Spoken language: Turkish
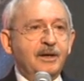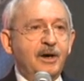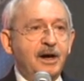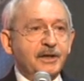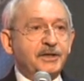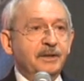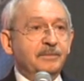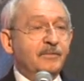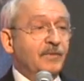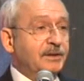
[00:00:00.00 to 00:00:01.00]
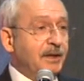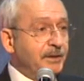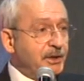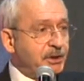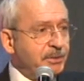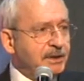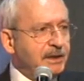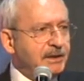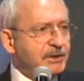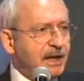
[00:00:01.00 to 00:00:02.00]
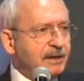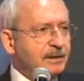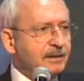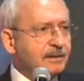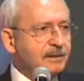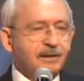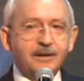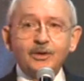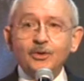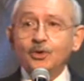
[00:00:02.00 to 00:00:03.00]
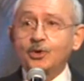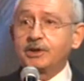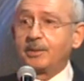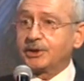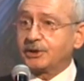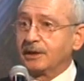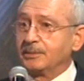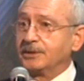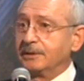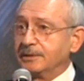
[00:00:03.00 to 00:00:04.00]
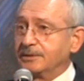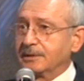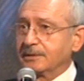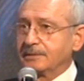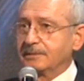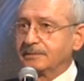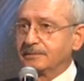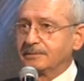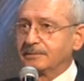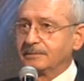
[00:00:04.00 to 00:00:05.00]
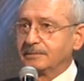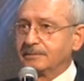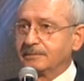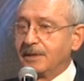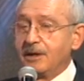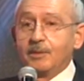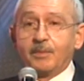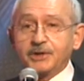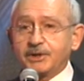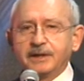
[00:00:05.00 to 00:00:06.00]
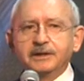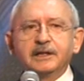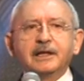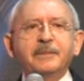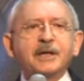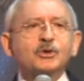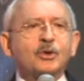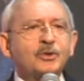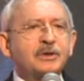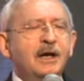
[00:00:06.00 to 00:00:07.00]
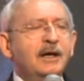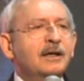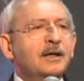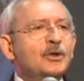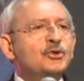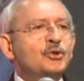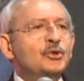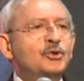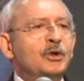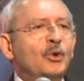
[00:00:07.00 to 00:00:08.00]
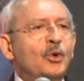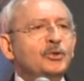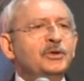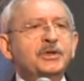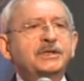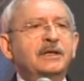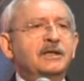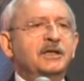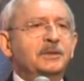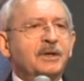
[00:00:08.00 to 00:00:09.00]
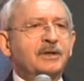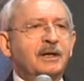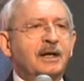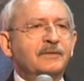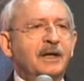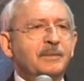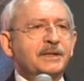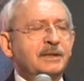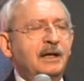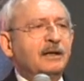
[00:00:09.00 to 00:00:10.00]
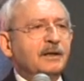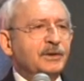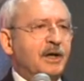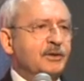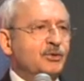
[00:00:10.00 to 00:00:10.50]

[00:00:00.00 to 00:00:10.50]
Hakim vatandaşı mı dinleyecek yoksa başkanı mı dinleyecek? Başkanı dinlemek zorunda çünkü onun istediği gibi karar vermese yarın